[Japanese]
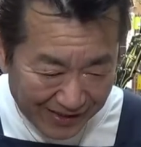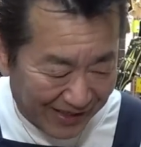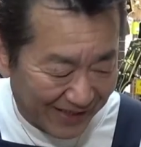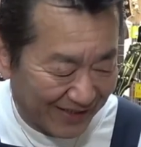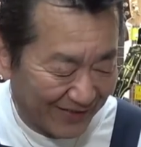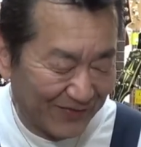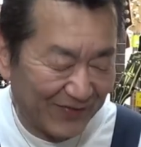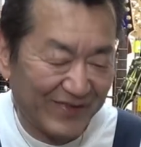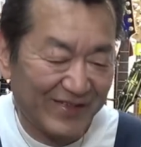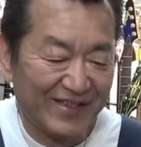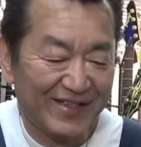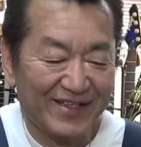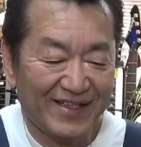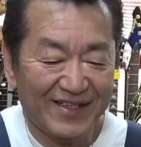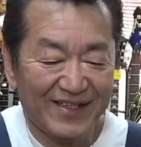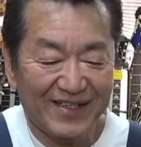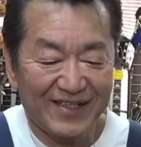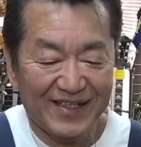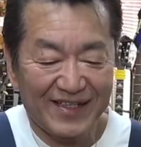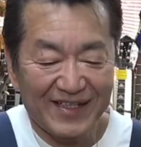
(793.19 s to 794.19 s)
い
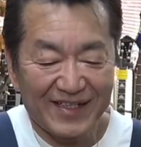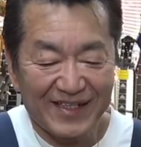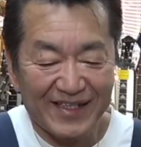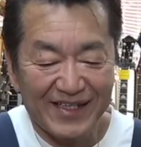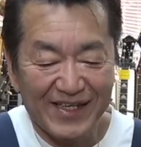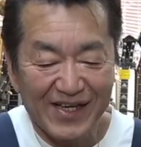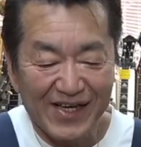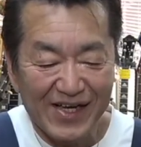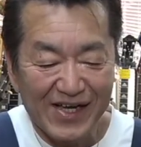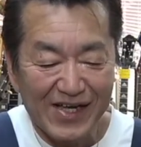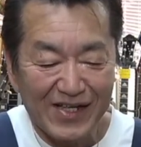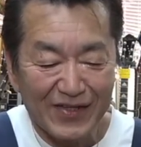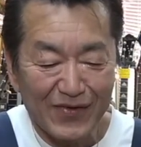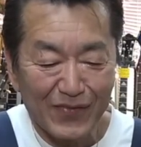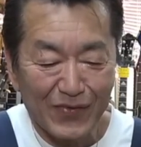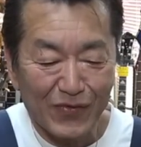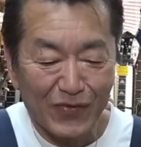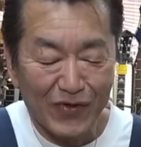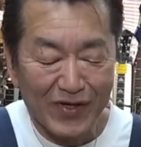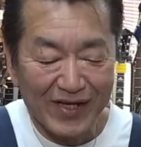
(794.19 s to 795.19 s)
やーで
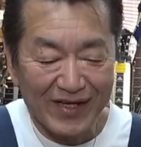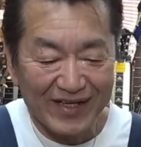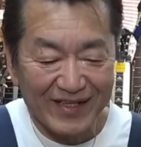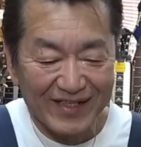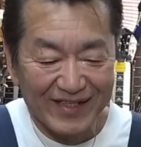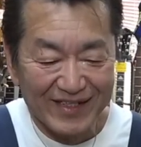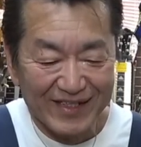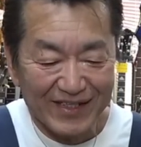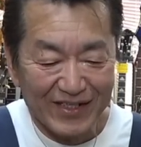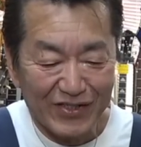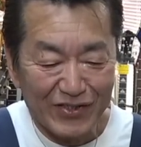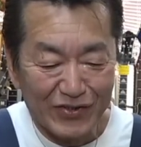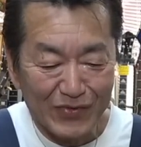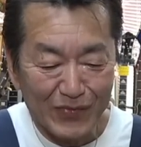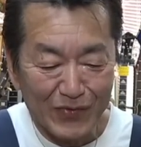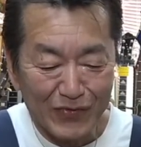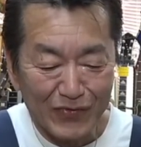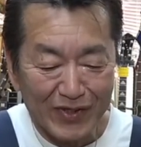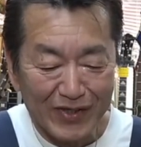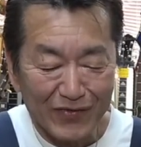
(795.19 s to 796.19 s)
もこれいつ
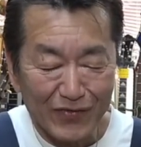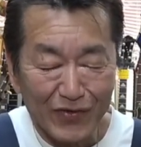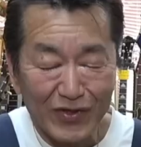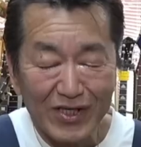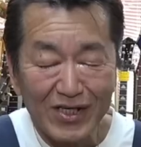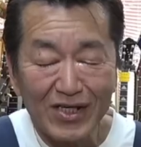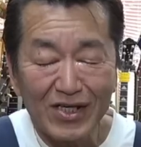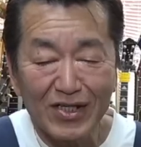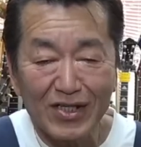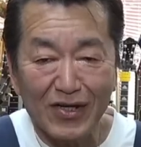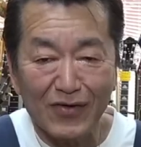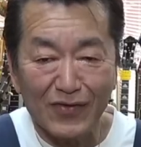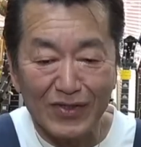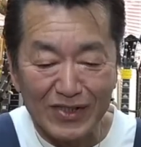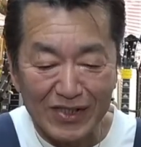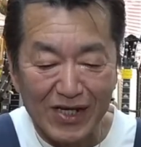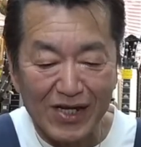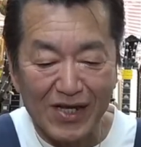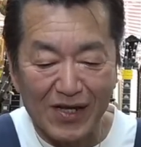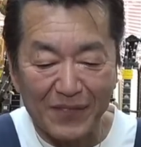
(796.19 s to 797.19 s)
も言うんだけど、いいギターは
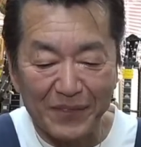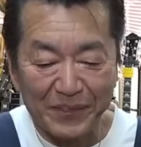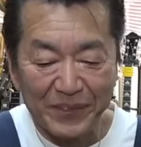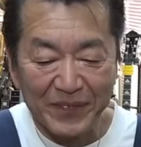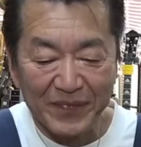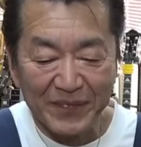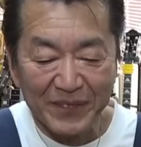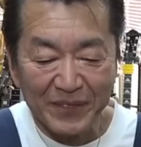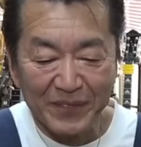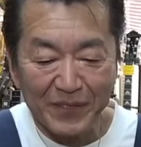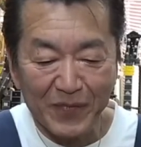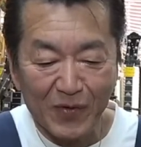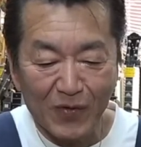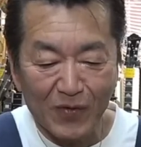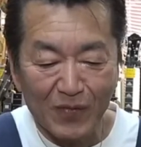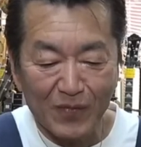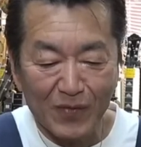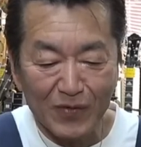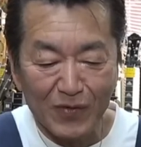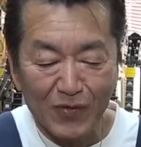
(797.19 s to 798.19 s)
さ
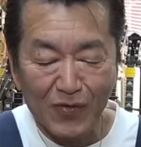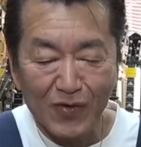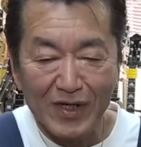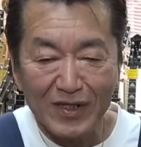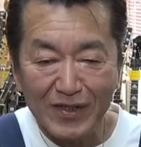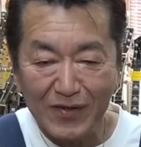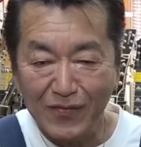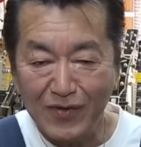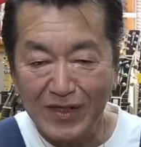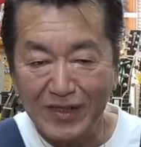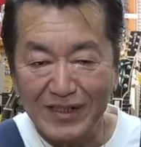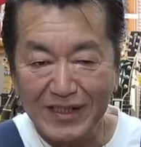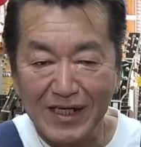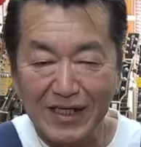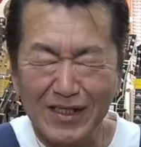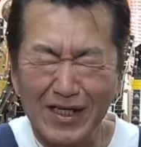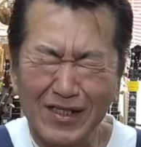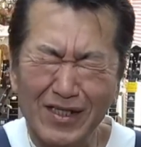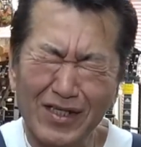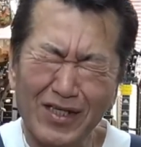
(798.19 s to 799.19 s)
もう、もう動画ってほら時
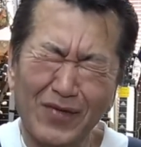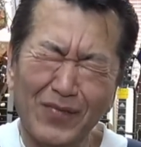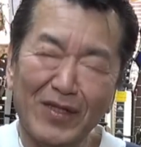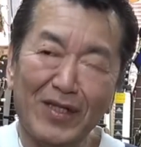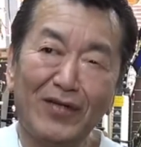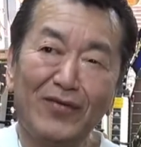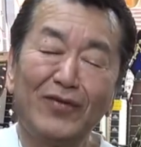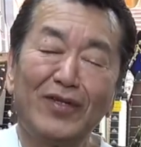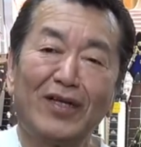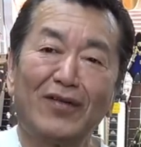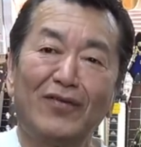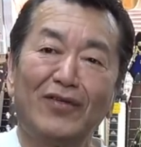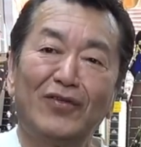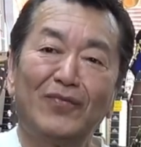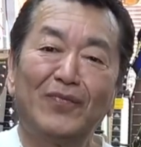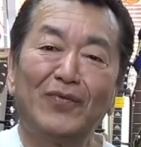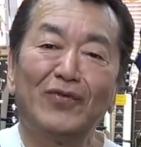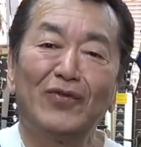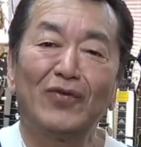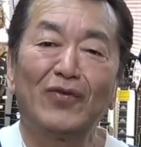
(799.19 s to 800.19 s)
間大体決めてるんだけど
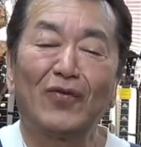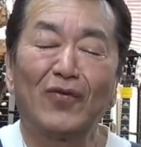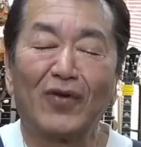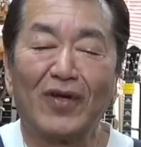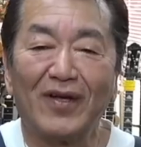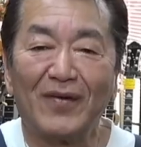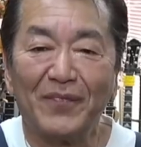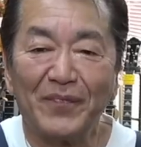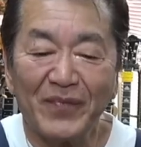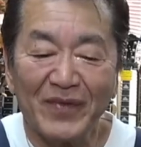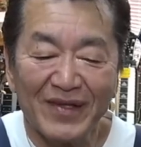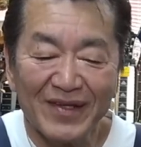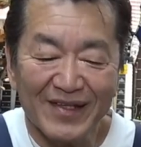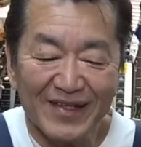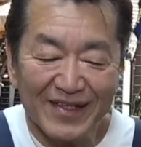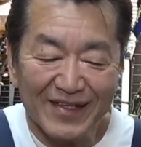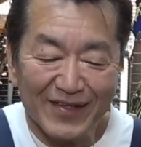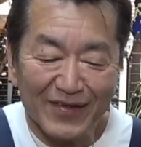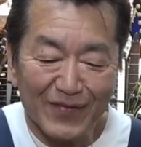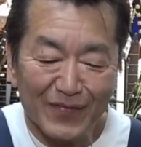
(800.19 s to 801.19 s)
じゅっぷんちょっととか、
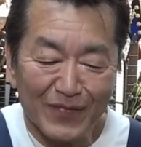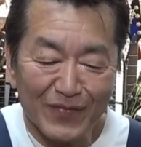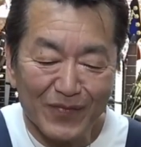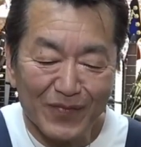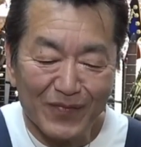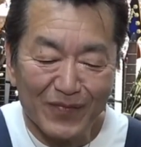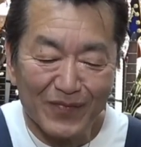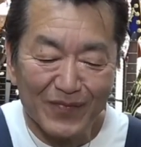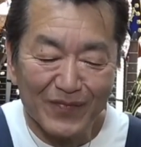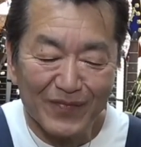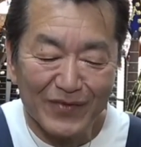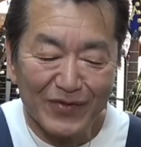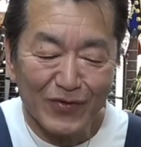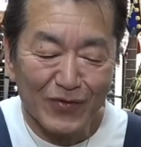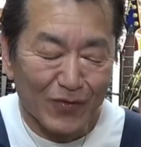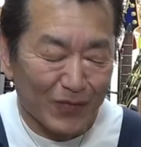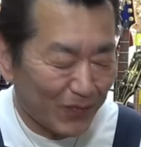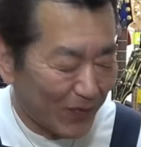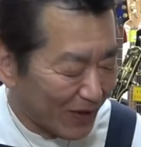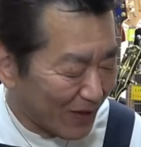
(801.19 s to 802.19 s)
ちょっ
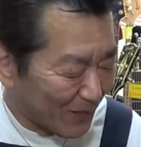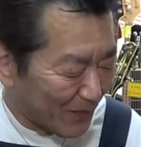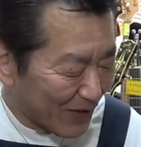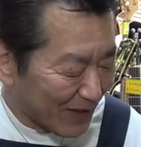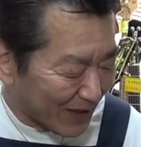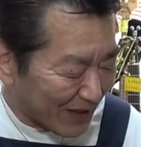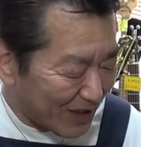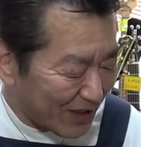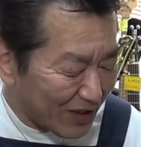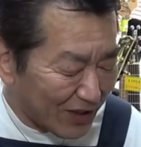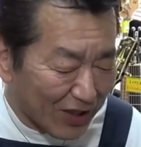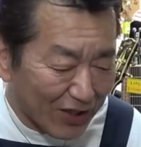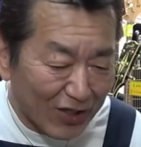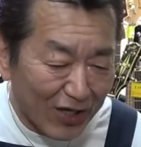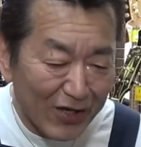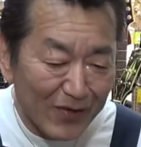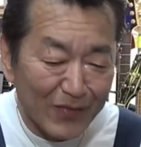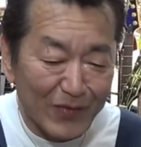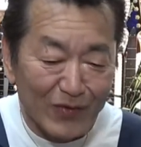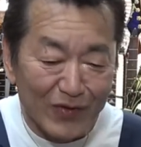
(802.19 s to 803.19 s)
とまだまだ弾いて
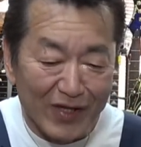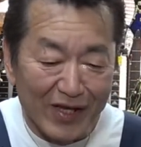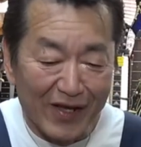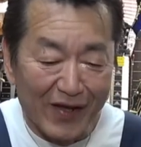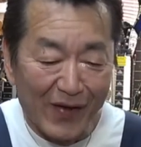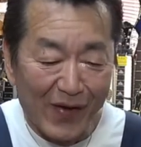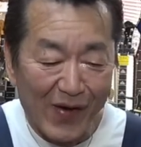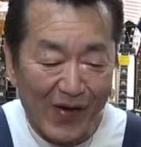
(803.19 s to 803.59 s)
たいもんね。